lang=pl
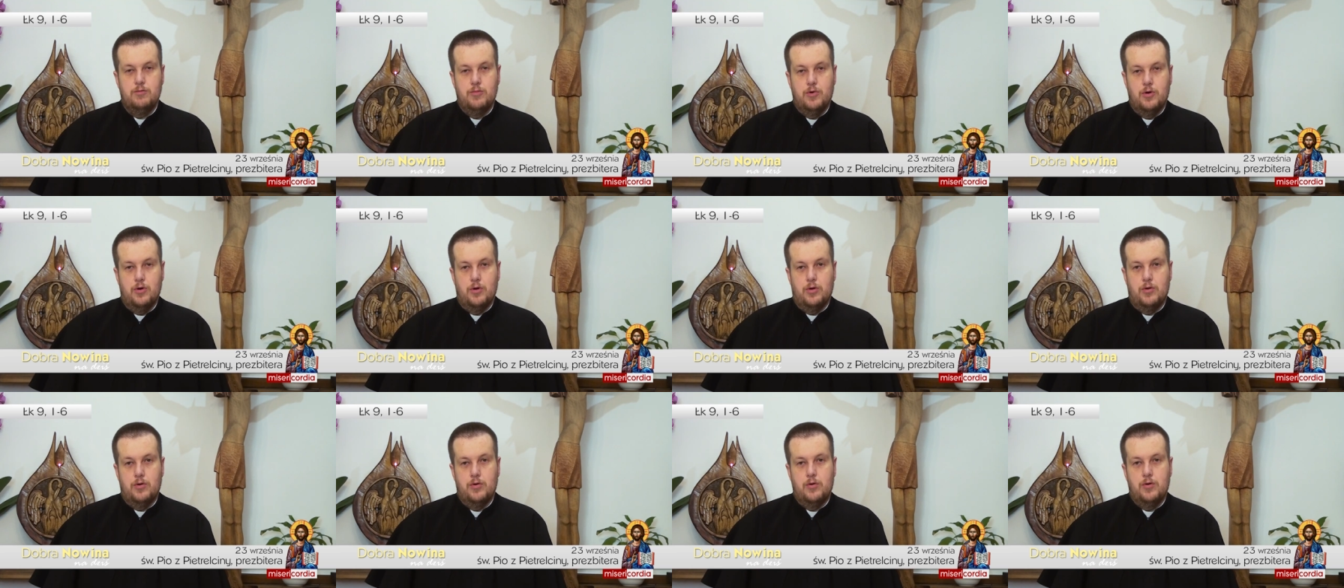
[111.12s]

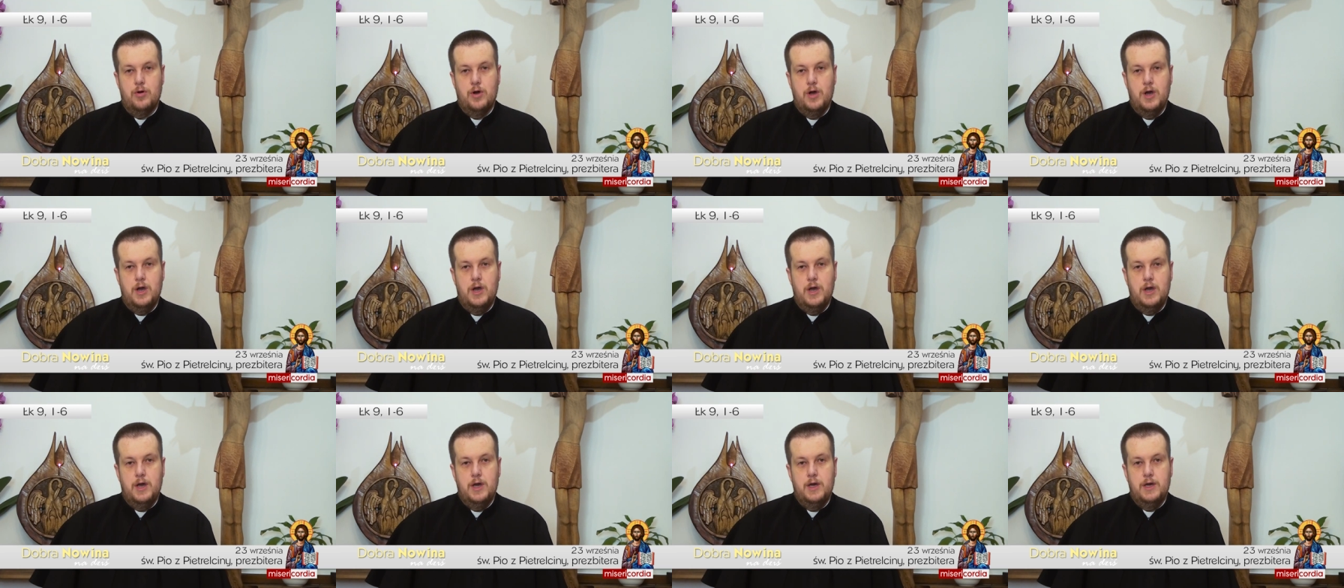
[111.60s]
Bogu
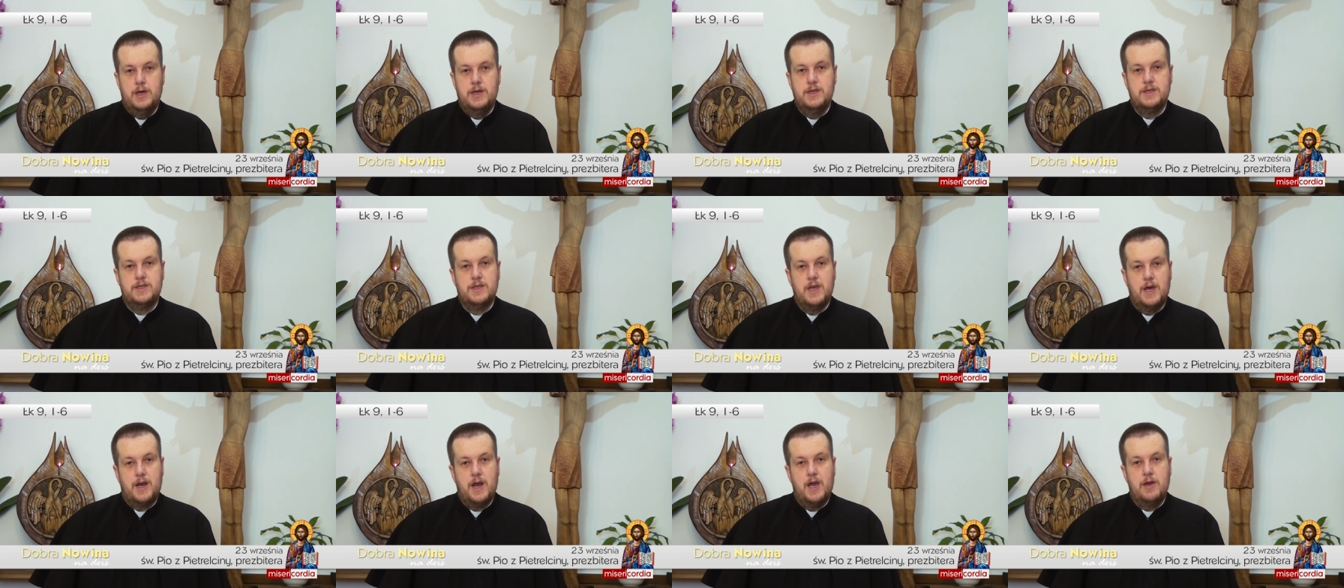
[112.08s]
i
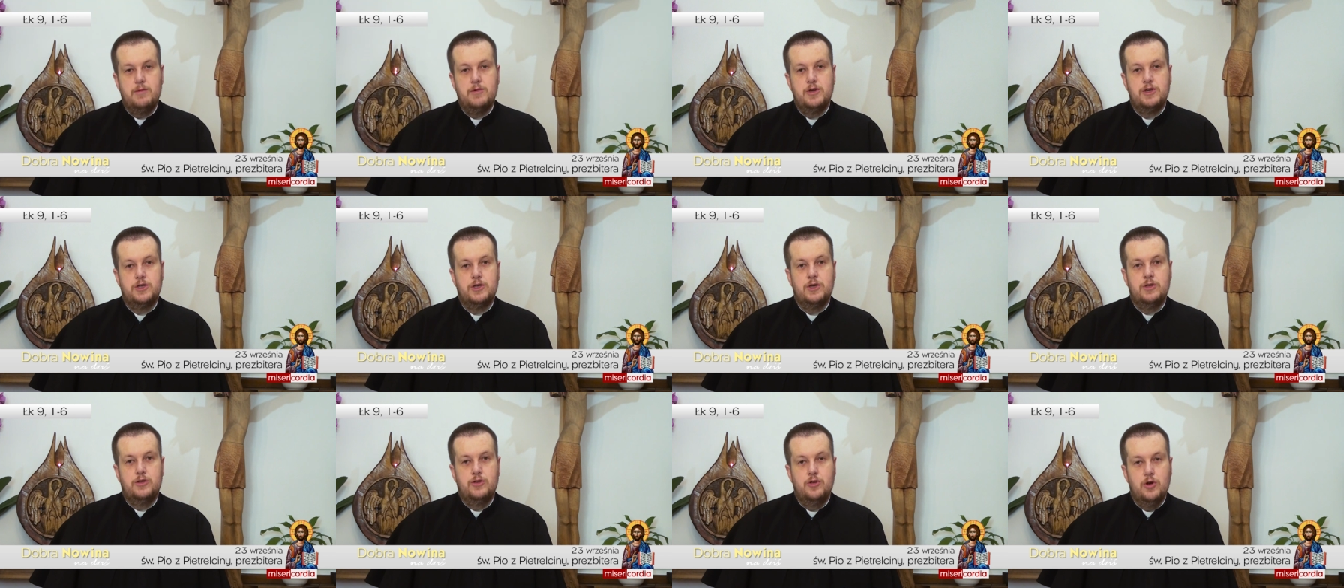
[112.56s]
starajmy
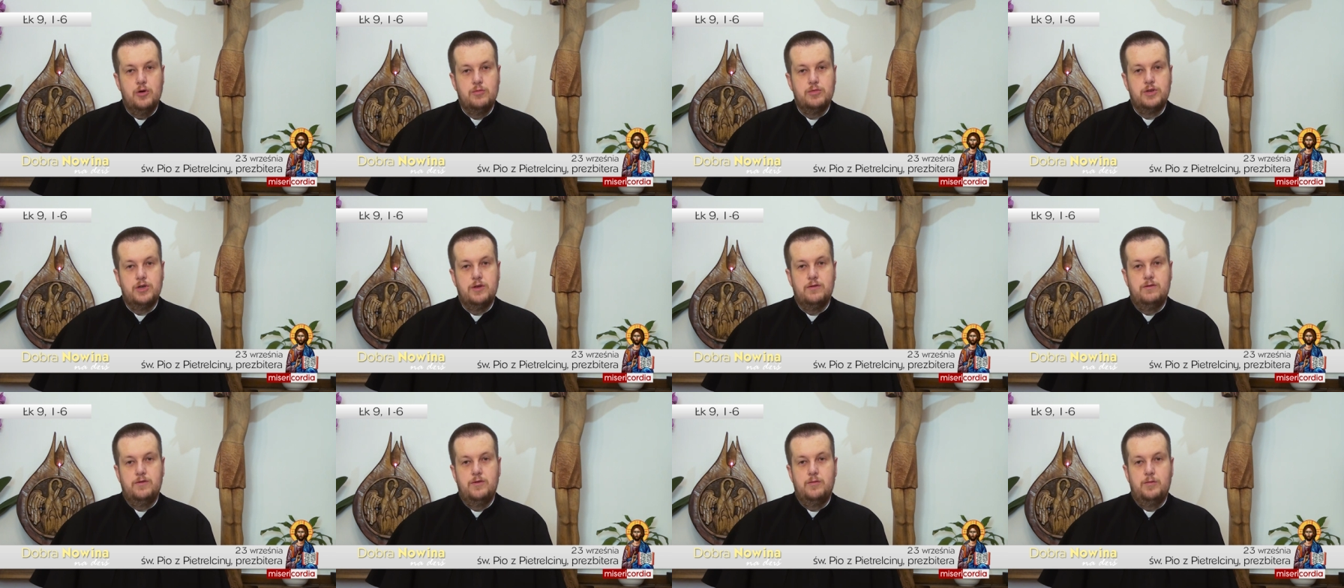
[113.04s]
się
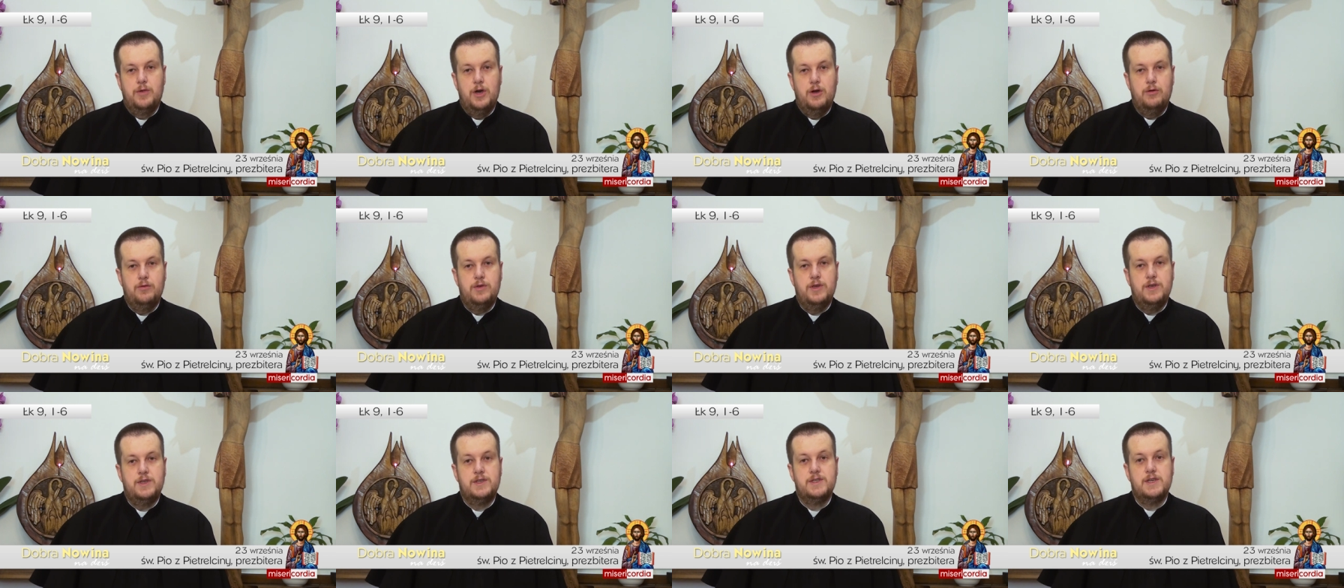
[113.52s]
dobrze
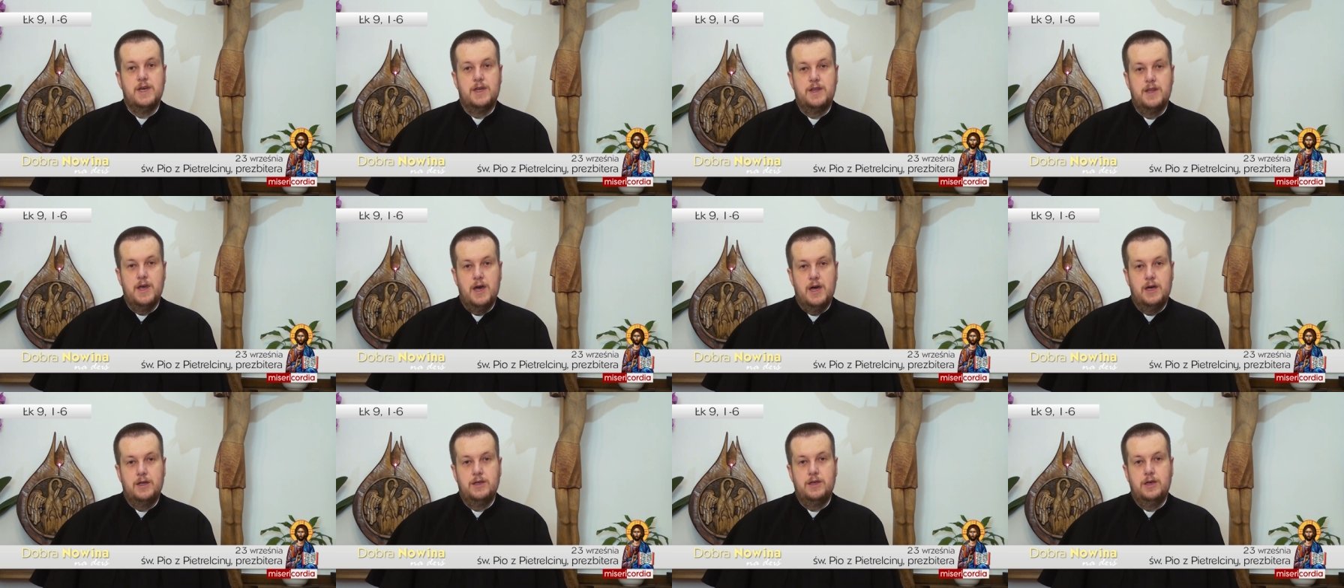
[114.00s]
wypełnić
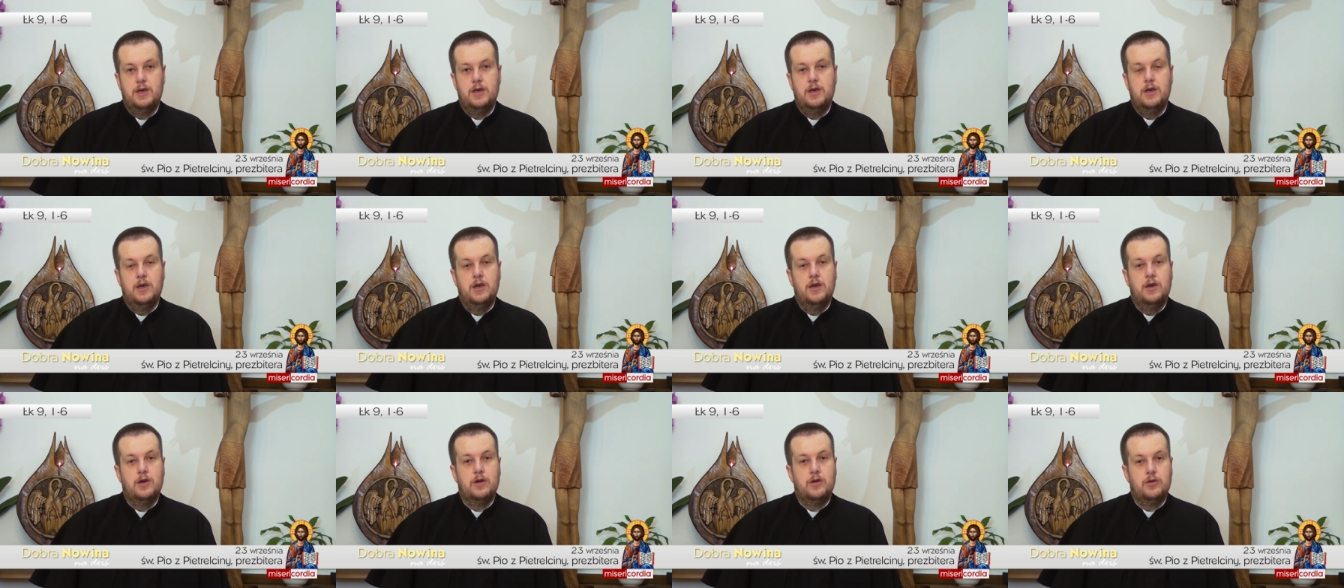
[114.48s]
zadanie,
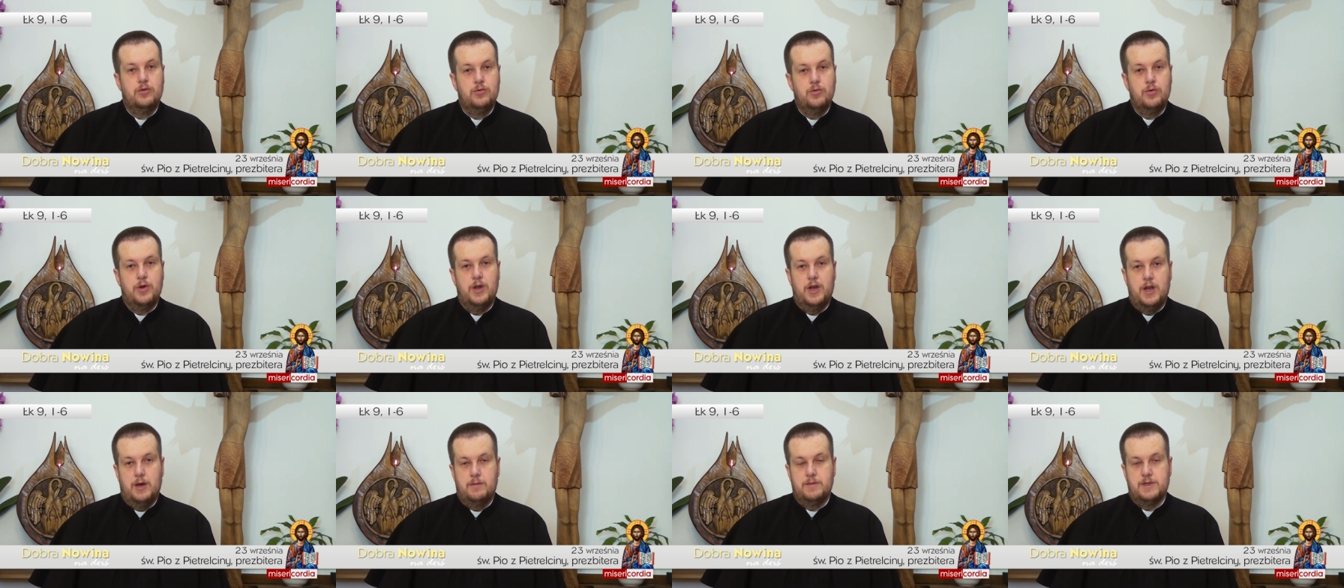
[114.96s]

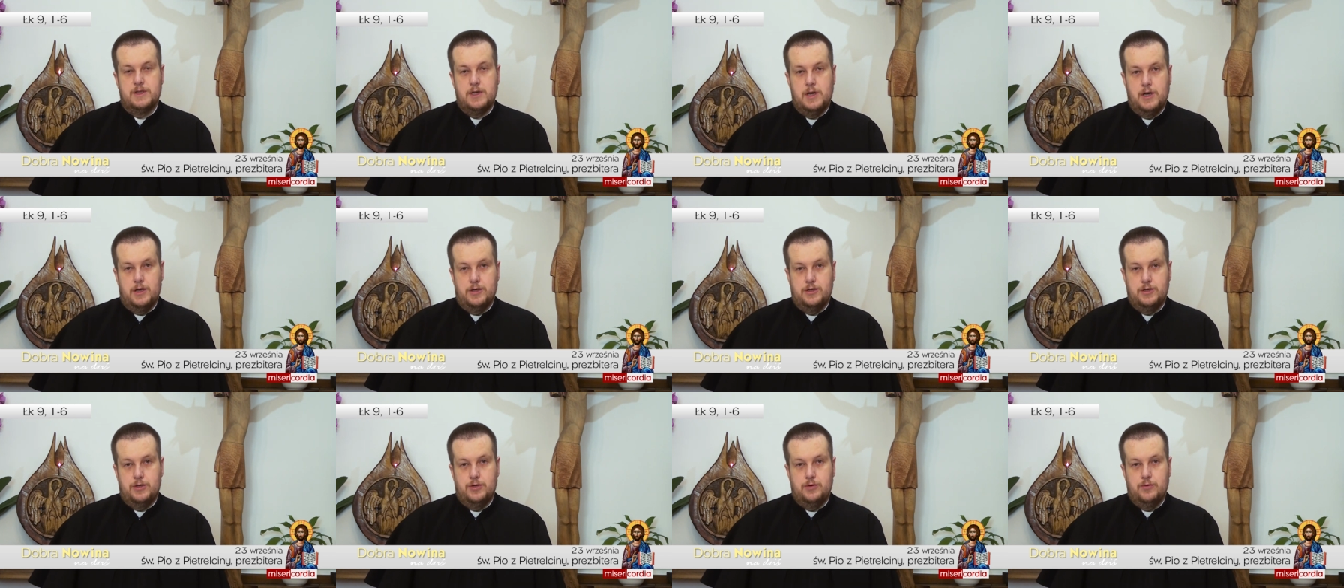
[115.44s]
które nam
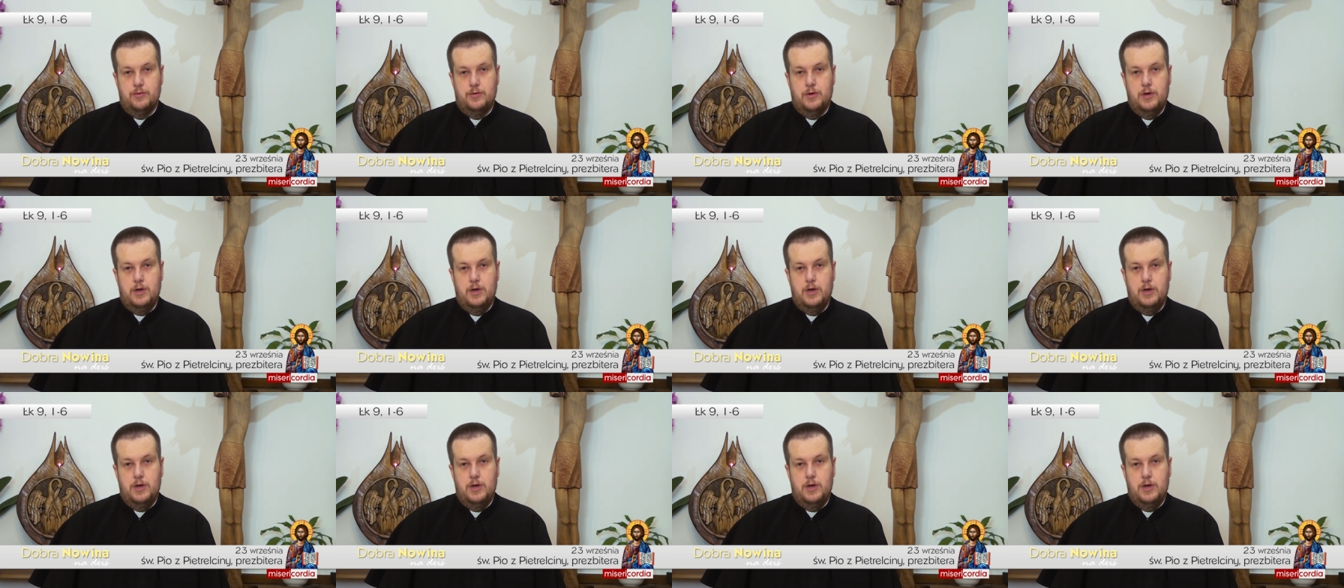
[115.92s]
zlecił.